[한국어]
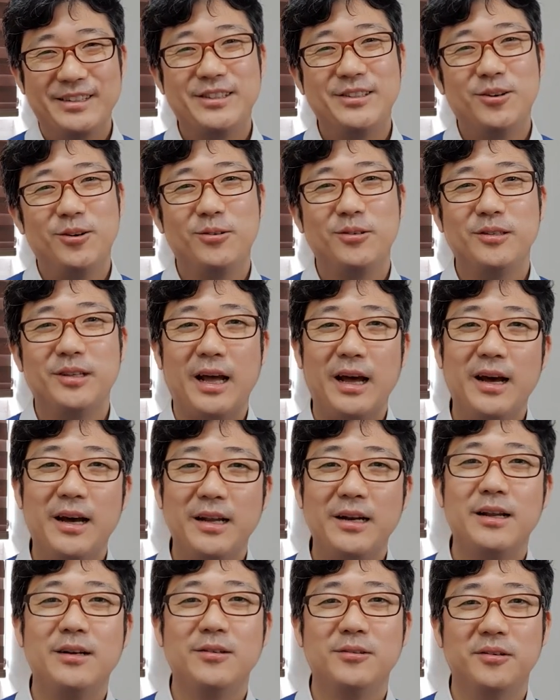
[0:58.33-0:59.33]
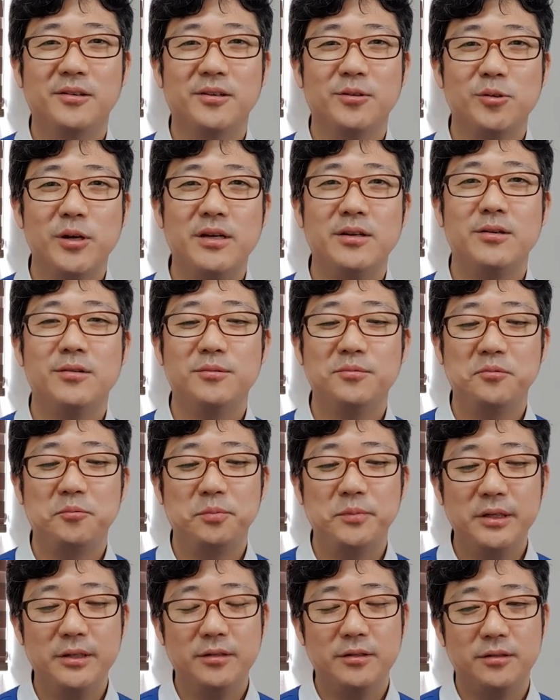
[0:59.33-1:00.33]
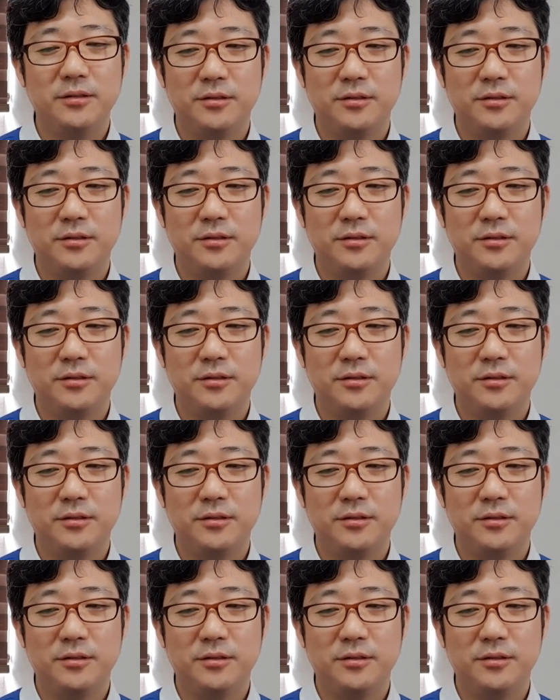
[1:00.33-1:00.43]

그거를 다 하라는 거예요. 촬영 및